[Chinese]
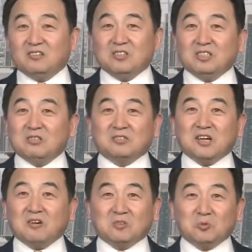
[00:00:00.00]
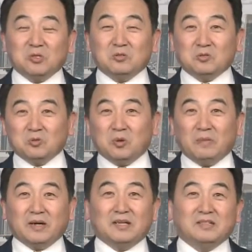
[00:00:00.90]
说你就照着规矩做
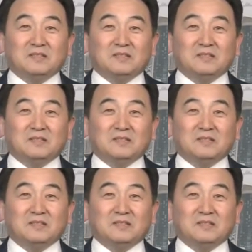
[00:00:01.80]
吧。